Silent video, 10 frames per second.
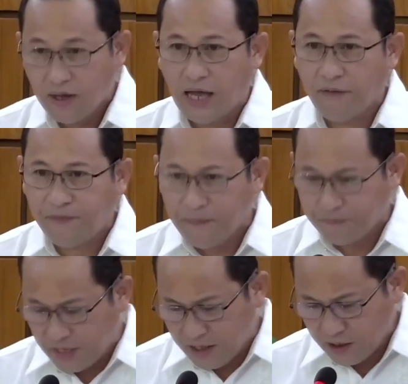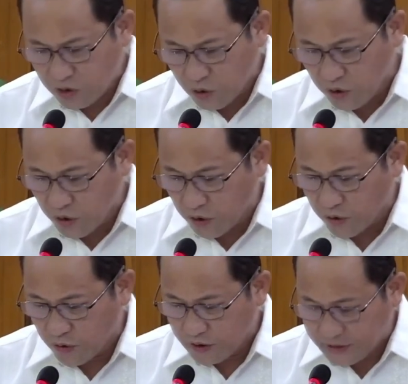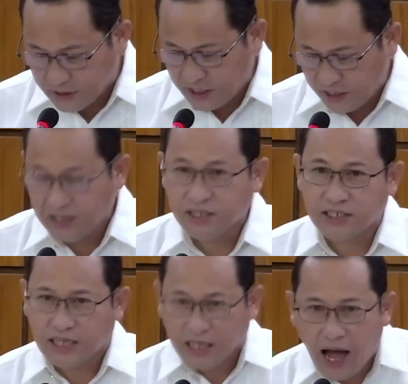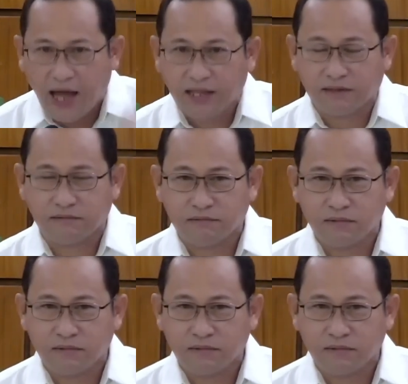and 15 to 30 meters in height.